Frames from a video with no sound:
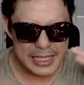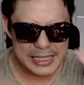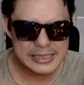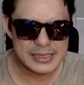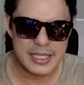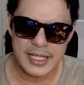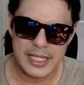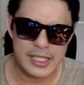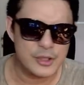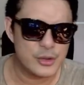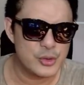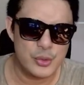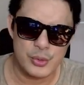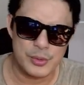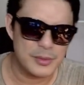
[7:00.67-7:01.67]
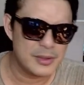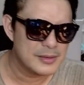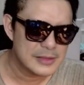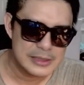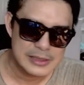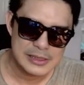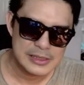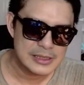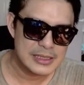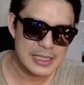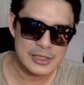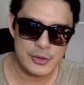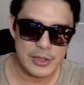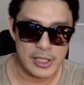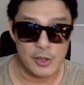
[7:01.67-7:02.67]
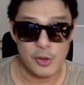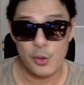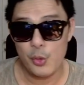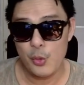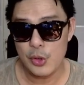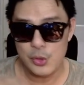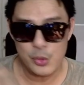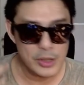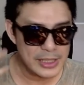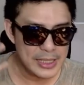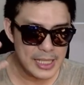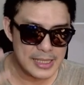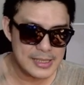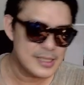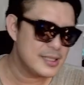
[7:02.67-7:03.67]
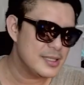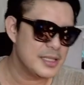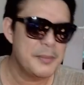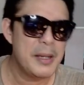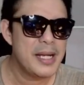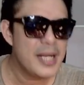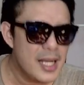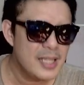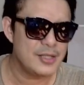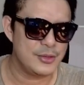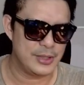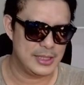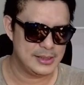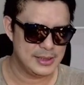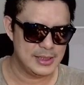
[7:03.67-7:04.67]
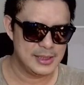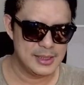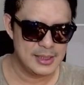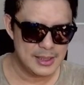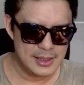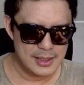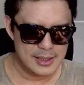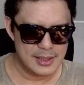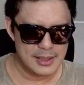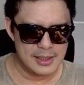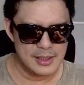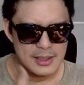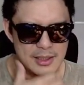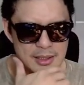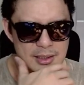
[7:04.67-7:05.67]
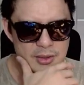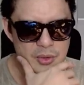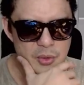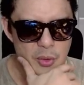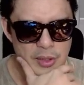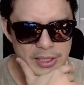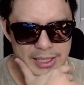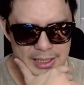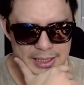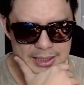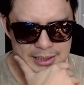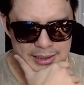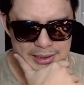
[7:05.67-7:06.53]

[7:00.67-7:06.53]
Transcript: ada stringnya gitu tuh nggak tau deh kalau gue tuh kenanya gimana gitu guys gokil ya